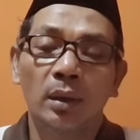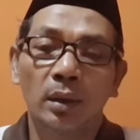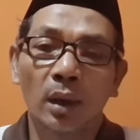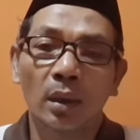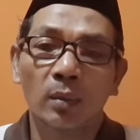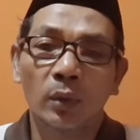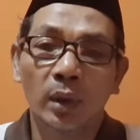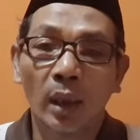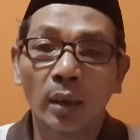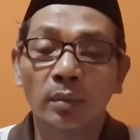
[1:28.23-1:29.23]
Hingga
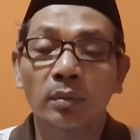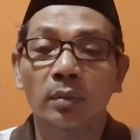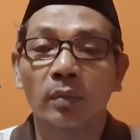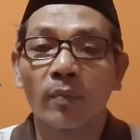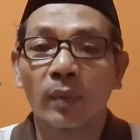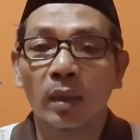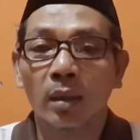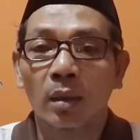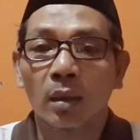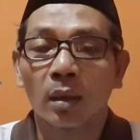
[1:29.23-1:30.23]
kemudian
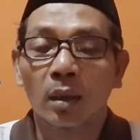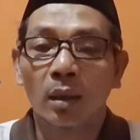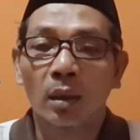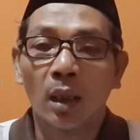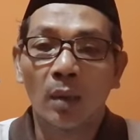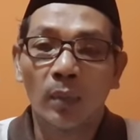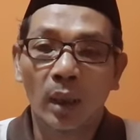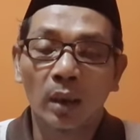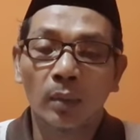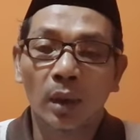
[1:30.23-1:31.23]
eh,
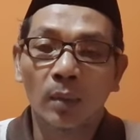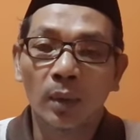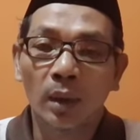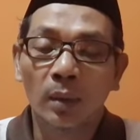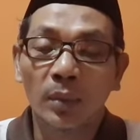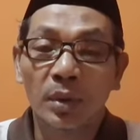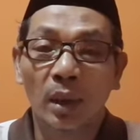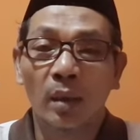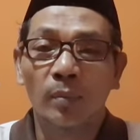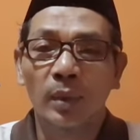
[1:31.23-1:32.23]
aparat mengambil
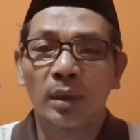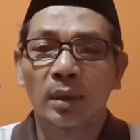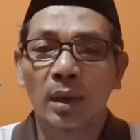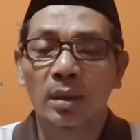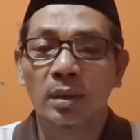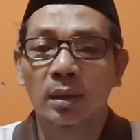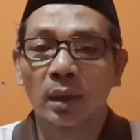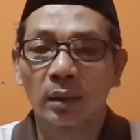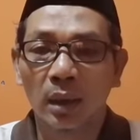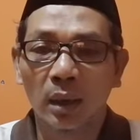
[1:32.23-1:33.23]
kebijakan pintas.
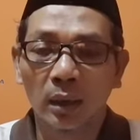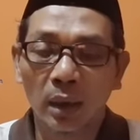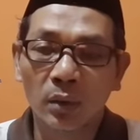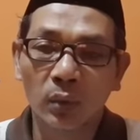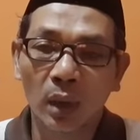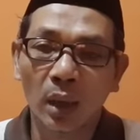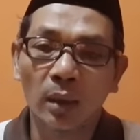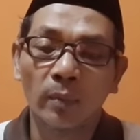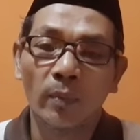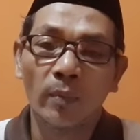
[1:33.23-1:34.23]
Dan ternyata
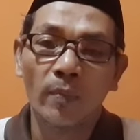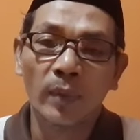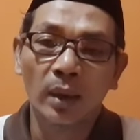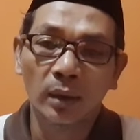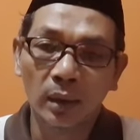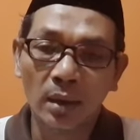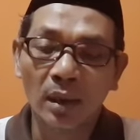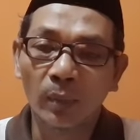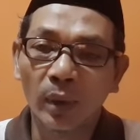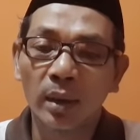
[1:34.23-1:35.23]
juga tidak
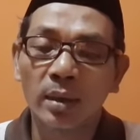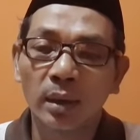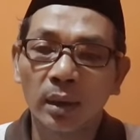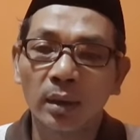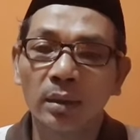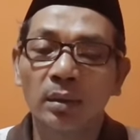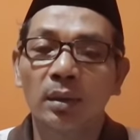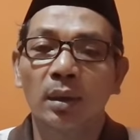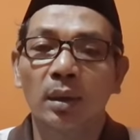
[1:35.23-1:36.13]
sampai di sini,